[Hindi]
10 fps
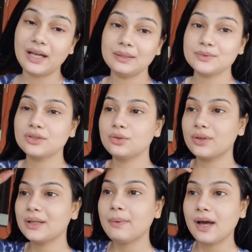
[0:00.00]
बाल मुझे
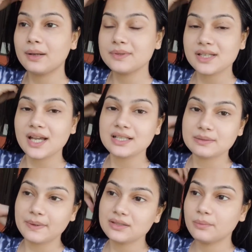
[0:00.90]
धोने हैं बारह बजे के
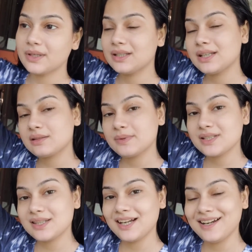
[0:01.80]
आसपास और मैंने दस
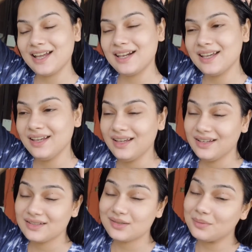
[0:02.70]
बजे तेल डाला
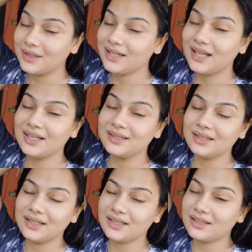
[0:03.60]
है सुबह ही डाल
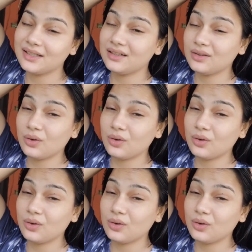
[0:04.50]
लेती लेकिन ना